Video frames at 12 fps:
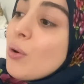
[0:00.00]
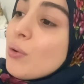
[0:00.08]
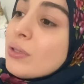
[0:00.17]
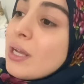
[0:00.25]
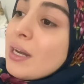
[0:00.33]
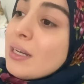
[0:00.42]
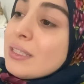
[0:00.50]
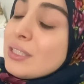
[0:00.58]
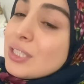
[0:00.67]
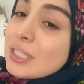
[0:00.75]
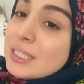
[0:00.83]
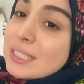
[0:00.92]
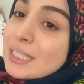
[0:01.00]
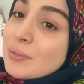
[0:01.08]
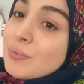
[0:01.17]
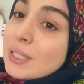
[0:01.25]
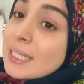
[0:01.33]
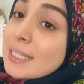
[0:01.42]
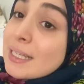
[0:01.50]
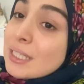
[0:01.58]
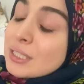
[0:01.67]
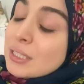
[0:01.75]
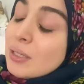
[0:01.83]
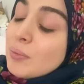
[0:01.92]
Onlarla dışarı çıkıp vakit
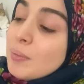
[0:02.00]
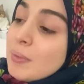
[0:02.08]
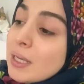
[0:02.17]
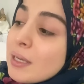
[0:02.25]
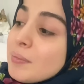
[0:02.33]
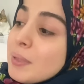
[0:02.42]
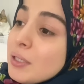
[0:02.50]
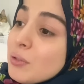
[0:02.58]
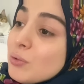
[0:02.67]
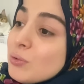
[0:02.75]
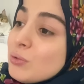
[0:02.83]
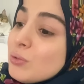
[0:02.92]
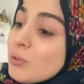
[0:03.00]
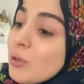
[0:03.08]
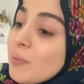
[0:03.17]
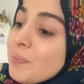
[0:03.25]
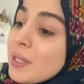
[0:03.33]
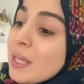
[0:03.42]
geçirememek beni üzüyor.